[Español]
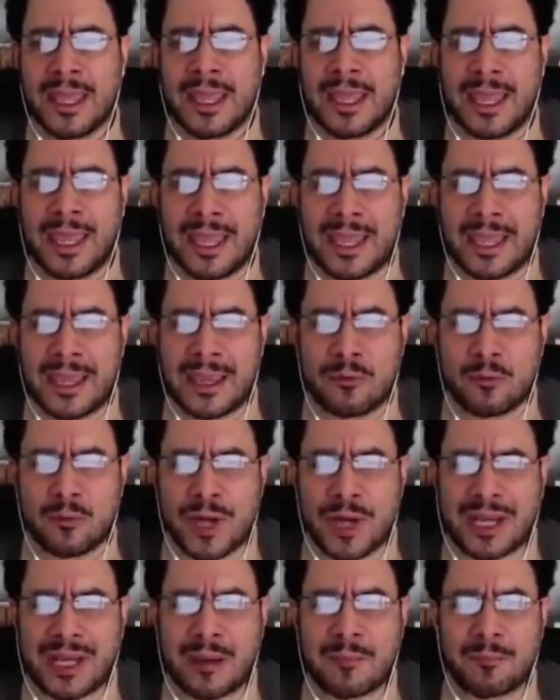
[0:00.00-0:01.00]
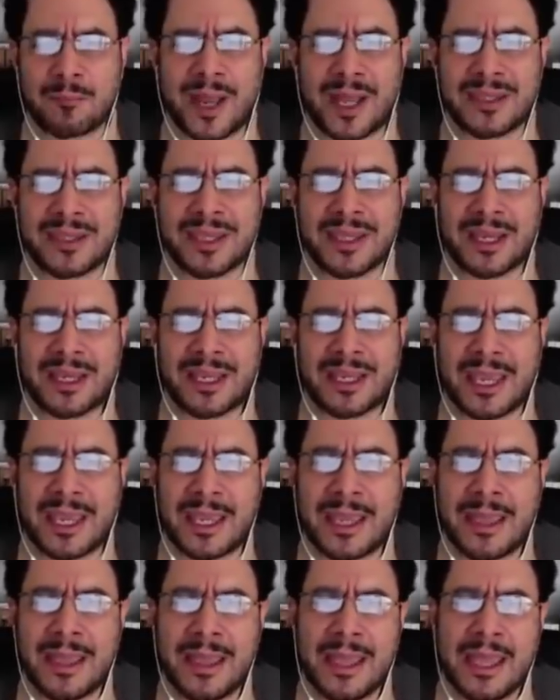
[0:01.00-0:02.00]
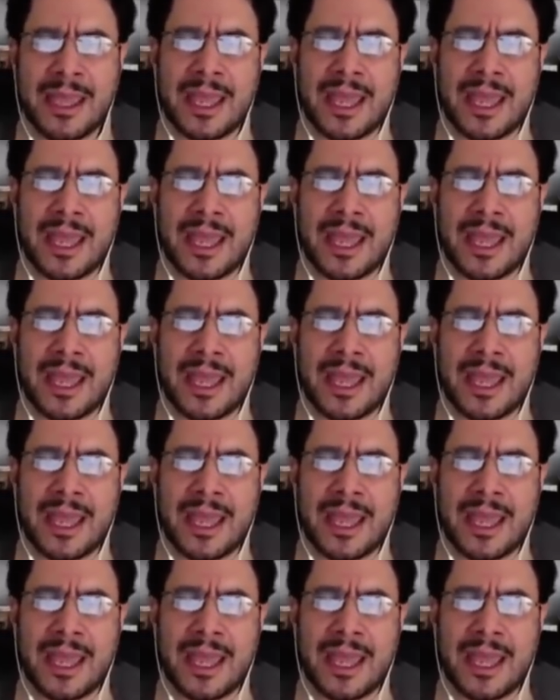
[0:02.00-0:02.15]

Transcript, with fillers: eh, una campaña que